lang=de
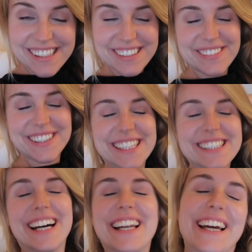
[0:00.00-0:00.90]
Also ich bin
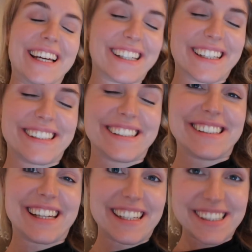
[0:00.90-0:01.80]
jetzt gerade echt richtig
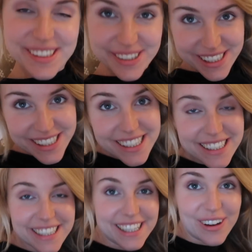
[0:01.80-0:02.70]
satt und
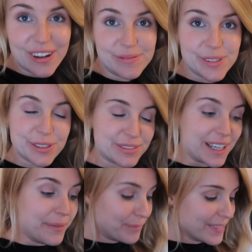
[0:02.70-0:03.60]
die liegen auch auf dem
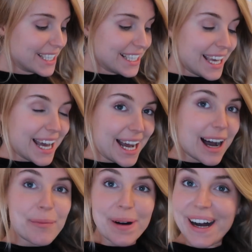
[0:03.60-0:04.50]
Sofa.
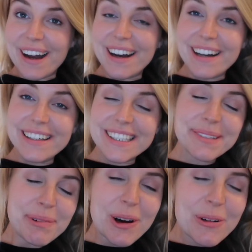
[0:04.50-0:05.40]
Aber
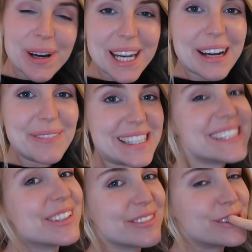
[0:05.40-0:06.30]
ich brauche immer nach dem
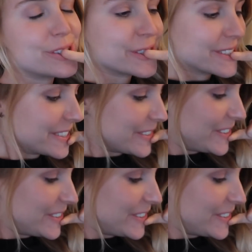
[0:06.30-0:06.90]
Essen noch was Süßes